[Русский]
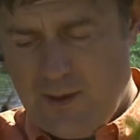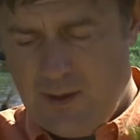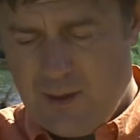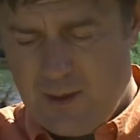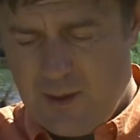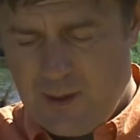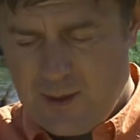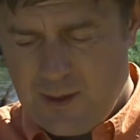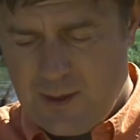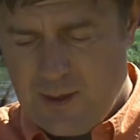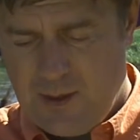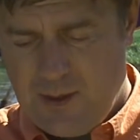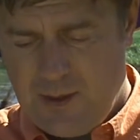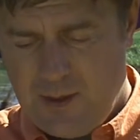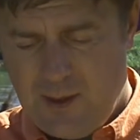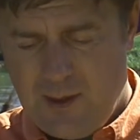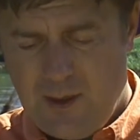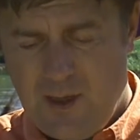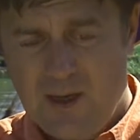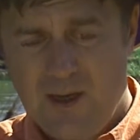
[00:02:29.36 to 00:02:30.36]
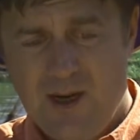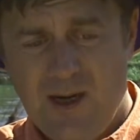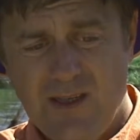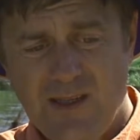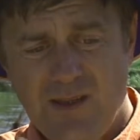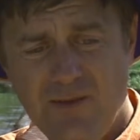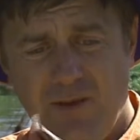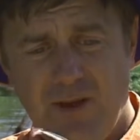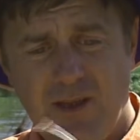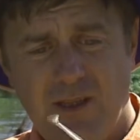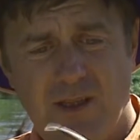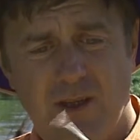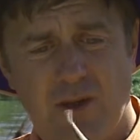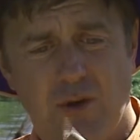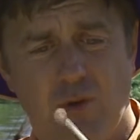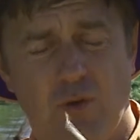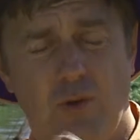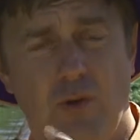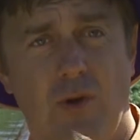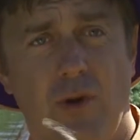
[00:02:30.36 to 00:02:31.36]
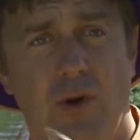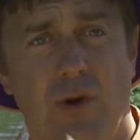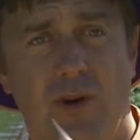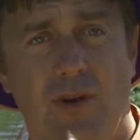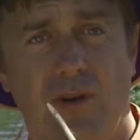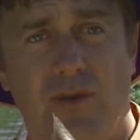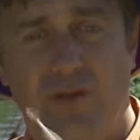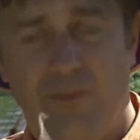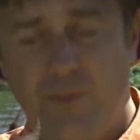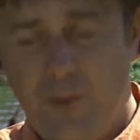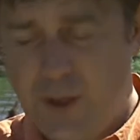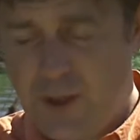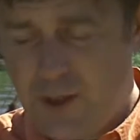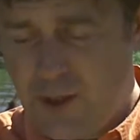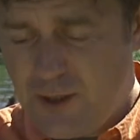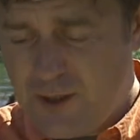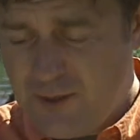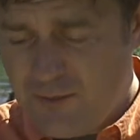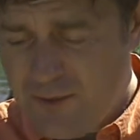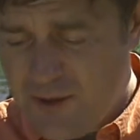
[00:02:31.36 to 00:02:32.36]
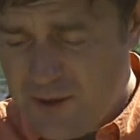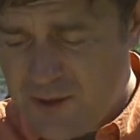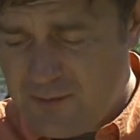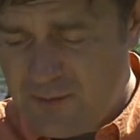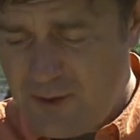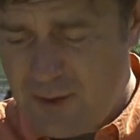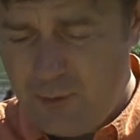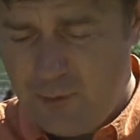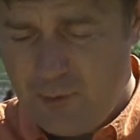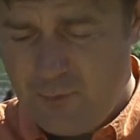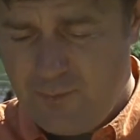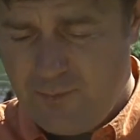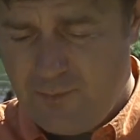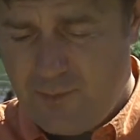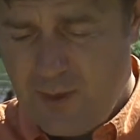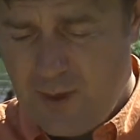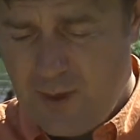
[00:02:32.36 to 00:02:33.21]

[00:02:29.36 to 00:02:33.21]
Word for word: Так оказывается, что в большинстве своем,